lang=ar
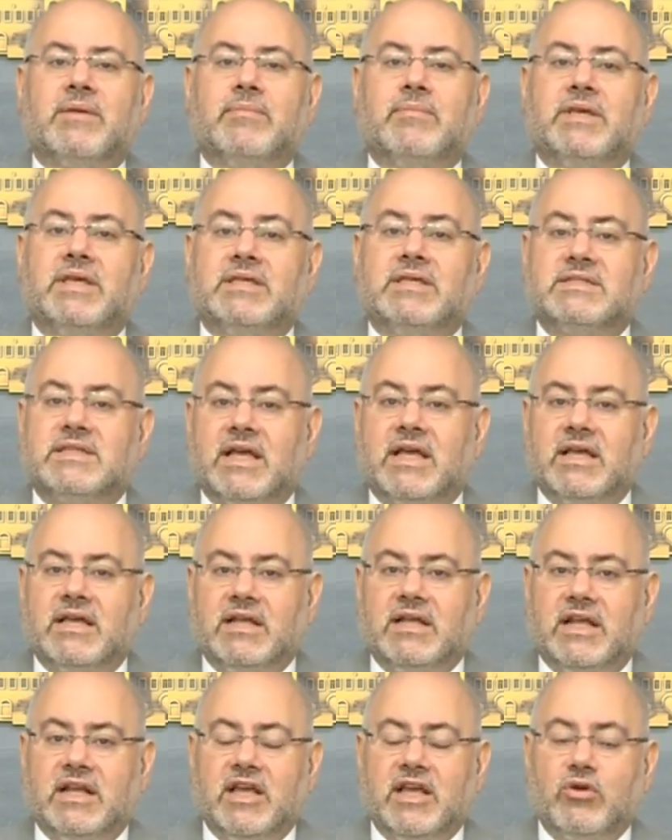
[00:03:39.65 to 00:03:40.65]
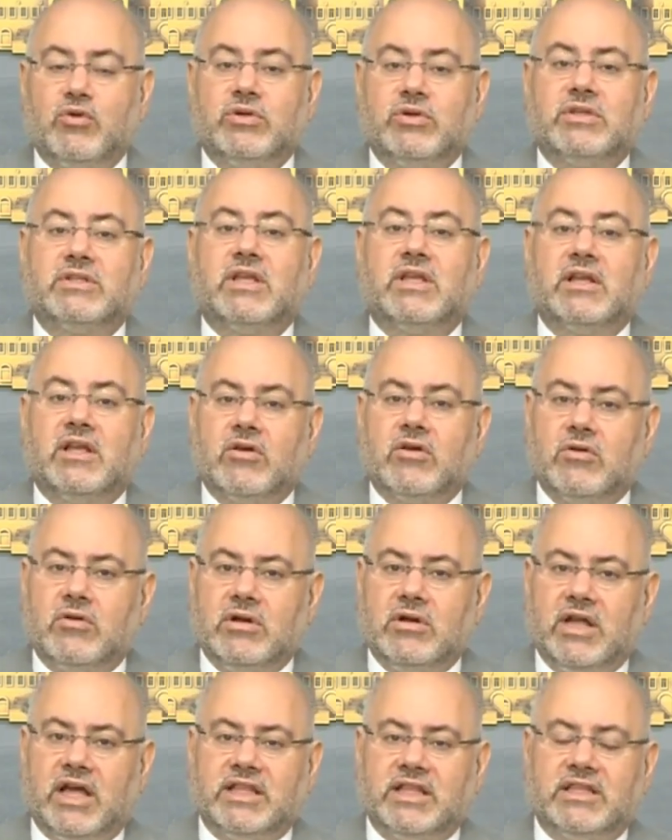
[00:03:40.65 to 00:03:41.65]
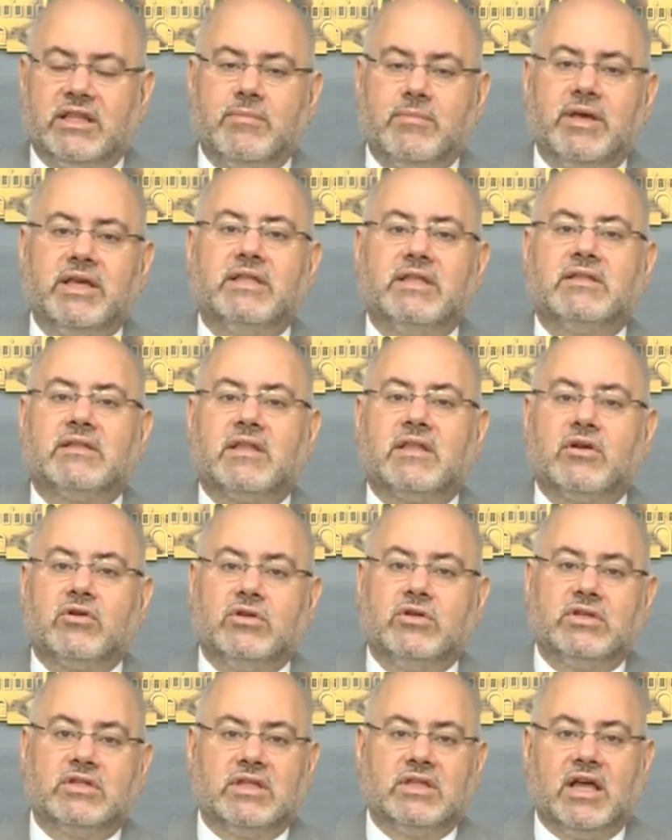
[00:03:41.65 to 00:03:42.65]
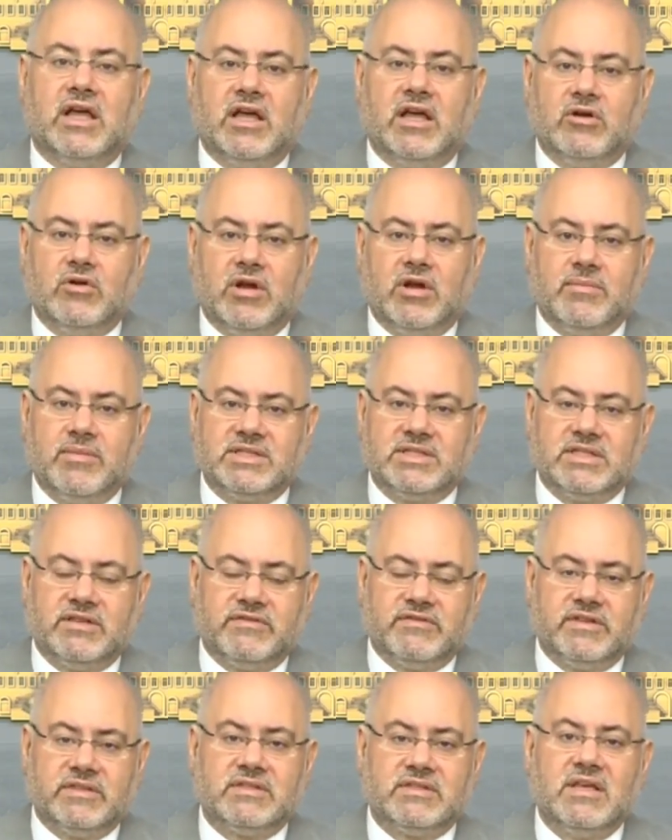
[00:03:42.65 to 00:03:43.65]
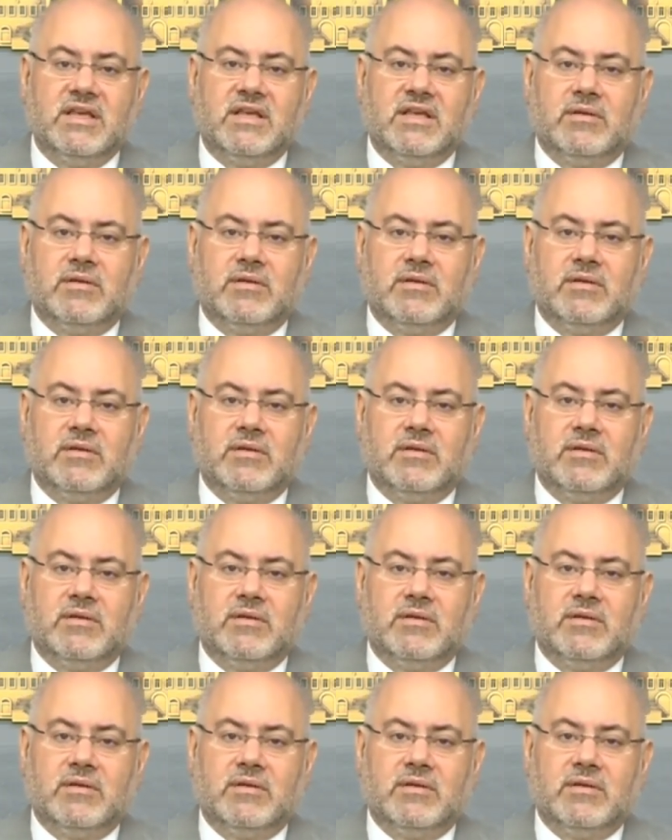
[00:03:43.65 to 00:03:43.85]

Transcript: بيسهل عليهم التنقل حتى ما يضطروا يتنقلوا لمسافات